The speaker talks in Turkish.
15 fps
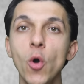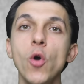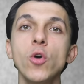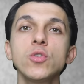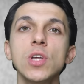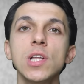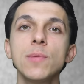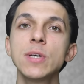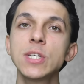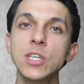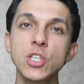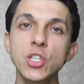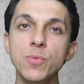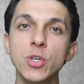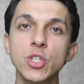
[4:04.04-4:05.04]
ortalama
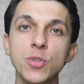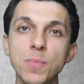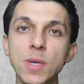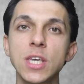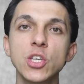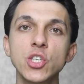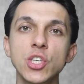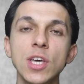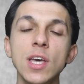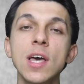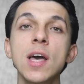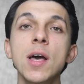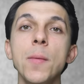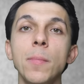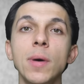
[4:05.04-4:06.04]
kişi başı bir kişi
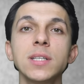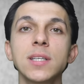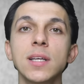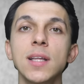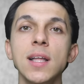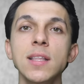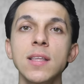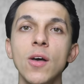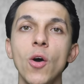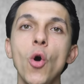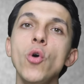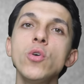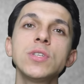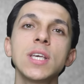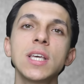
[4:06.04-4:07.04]
masadan
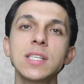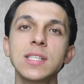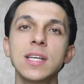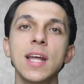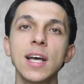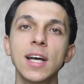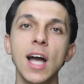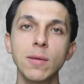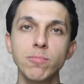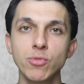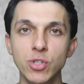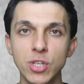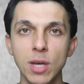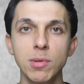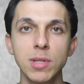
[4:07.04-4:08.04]
18 liraya
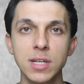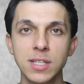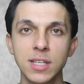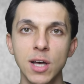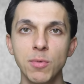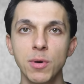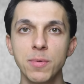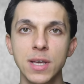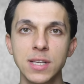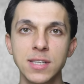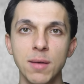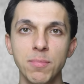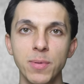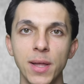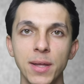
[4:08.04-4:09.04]
kalkmış diyebiliriz kaba bir
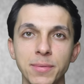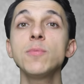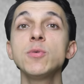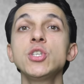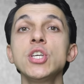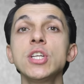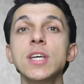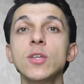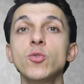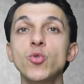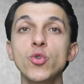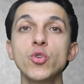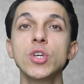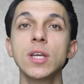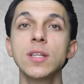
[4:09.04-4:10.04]
hesapla. Tabi şirket
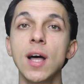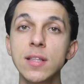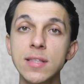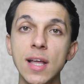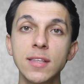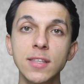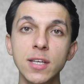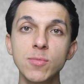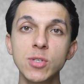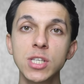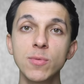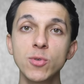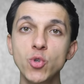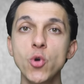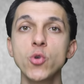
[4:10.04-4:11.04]
Türkiye'de anlattığımız
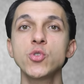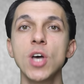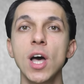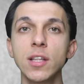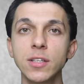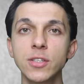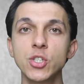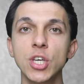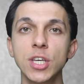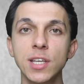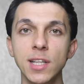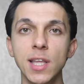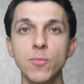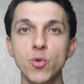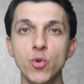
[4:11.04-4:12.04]
gibi çok sağlıklı
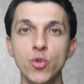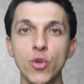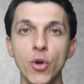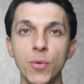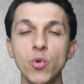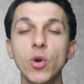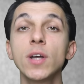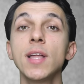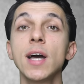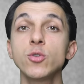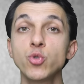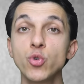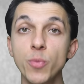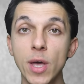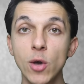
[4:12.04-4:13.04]
şekilde büyüdü. Bu kadar
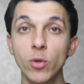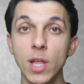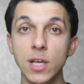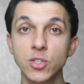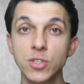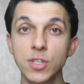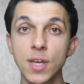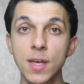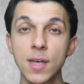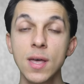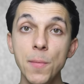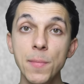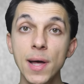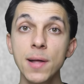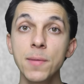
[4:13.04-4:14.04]
şubeye ulaştı.
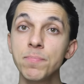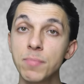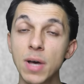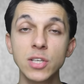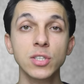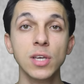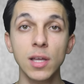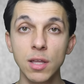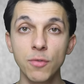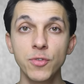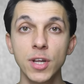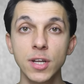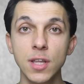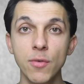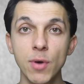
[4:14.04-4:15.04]
Ama başka
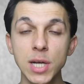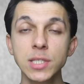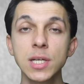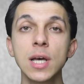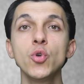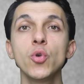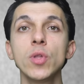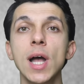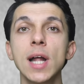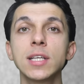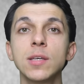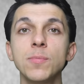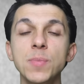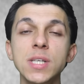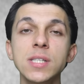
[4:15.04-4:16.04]
hedefleri de var. Diyorlar
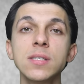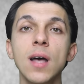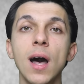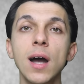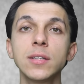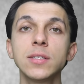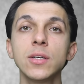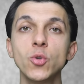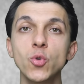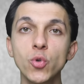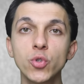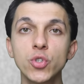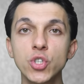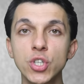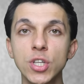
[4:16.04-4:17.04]
ki biz artık
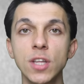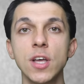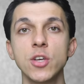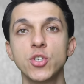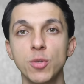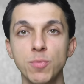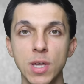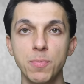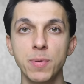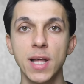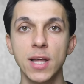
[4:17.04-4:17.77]
yurt dışına da açılmayı